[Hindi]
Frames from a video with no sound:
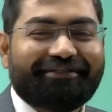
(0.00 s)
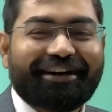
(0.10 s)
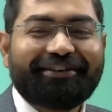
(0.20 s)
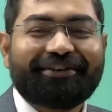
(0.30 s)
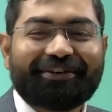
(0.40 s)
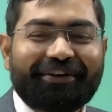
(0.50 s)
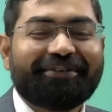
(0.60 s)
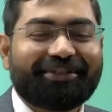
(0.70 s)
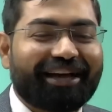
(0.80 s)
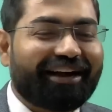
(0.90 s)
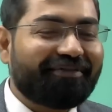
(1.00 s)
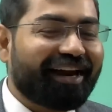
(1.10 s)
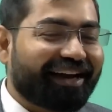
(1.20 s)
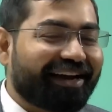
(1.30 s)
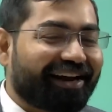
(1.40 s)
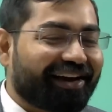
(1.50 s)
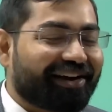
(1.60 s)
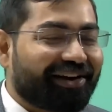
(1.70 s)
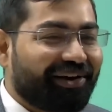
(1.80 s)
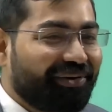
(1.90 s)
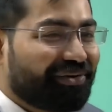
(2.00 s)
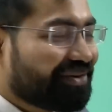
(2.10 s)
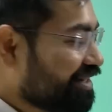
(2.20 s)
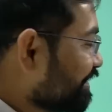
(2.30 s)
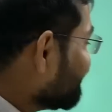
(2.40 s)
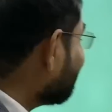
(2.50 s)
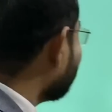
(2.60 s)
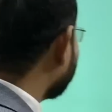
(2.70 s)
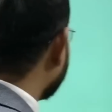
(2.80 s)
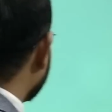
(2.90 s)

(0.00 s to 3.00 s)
मैं उनको भी तो यहाँ पे लाके खड़ा कर रहा हूँ कि